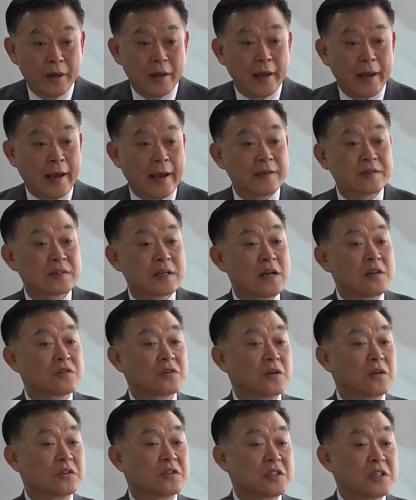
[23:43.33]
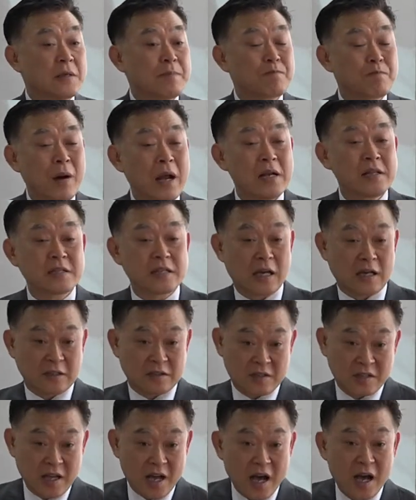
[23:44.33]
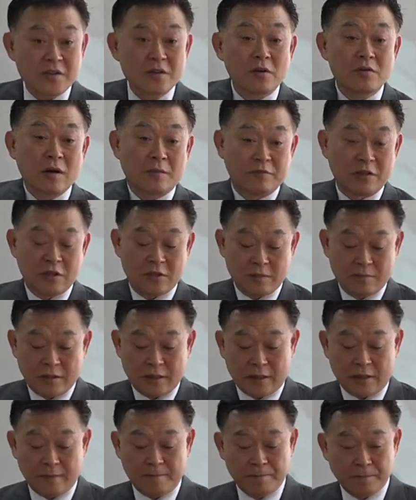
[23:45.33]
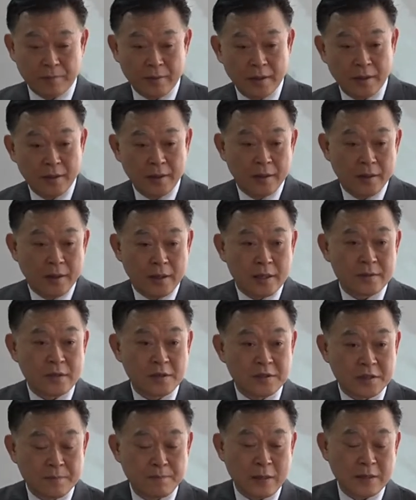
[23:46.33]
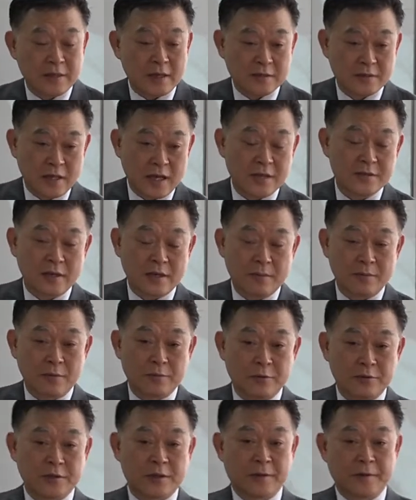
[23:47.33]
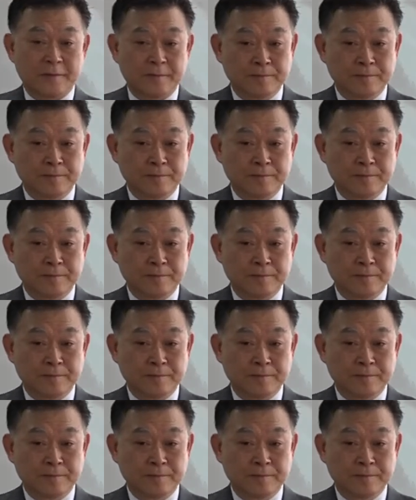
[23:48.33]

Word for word: 에스겔서 18장 4절과 부딪힙니다. 에스겔 18장 4절 한번 보세요.